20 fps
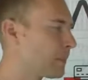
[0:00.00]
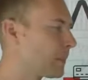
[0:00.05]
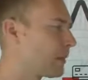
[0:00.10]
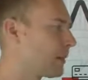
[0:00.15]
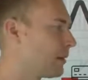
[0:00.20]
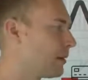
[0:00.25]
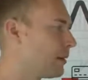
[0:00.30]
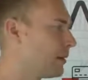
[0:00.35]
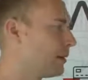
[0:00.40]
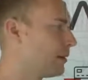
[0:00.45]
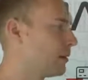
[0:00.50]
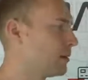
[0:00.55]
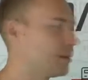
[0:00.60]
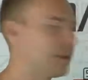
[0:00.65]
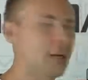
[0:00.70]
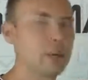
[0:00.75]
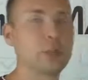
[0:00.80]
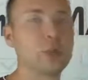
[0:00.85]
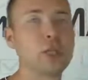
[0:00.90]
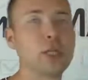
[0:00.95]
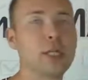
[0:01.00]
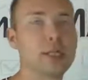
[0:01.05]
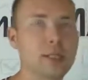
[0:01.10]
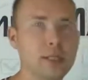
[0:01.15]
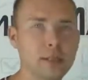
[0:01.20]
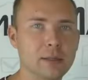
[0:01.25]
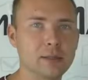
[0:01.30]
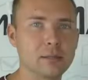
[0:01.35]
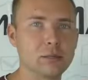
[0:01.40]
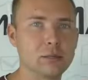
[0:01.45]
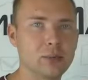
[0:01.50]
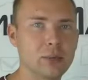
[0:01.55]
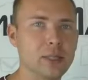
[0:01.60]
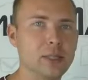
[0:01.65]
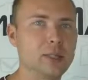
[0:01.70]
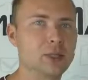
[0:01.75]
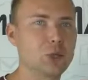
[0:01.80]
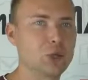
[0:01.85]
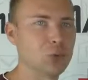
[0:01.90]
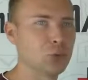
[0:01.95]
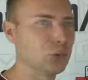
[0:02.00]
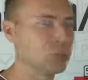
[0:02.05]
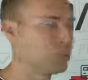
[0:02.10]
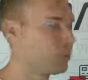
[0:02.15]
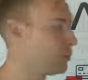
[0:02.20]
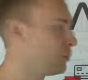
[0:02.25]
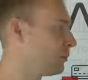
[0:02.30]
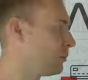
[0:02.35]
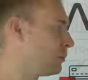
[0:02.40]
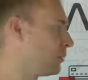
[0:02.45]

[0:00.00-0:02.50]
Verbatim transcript: э, сообщения в личку